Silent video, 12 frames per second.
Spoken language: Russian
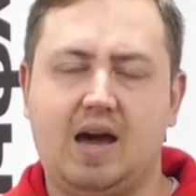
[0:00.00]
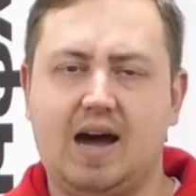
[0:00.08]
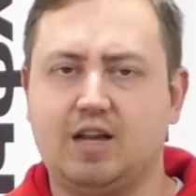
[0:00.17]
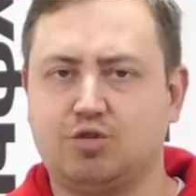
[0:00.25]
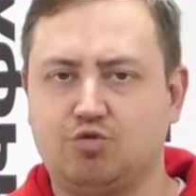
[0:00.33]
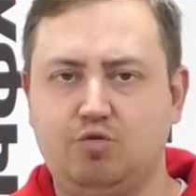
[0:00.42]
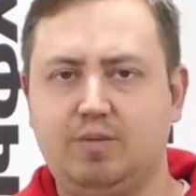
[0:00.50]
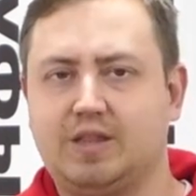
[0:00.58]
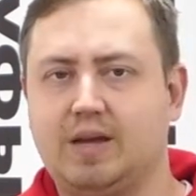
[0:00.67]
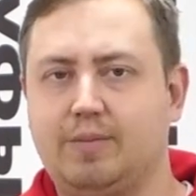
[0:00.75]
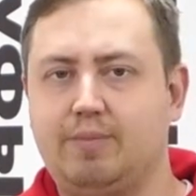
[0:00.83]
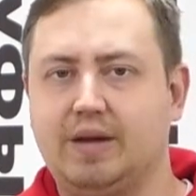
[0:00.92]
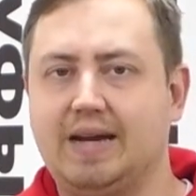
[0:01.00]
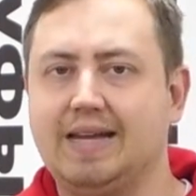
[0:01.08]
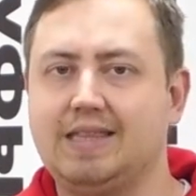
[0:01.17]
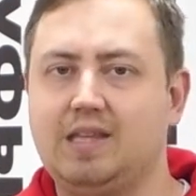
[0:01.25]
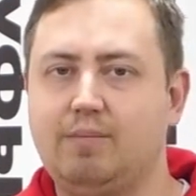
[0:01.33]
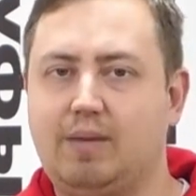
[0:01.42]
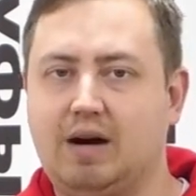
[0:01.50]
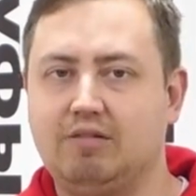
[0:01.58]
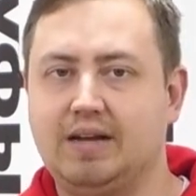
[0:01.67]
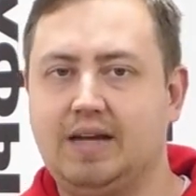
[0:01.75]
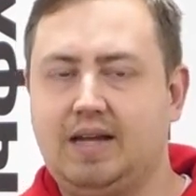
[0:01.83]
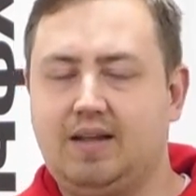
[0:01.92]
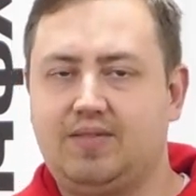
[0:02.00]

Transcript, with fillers: А суммы там набегают немалые.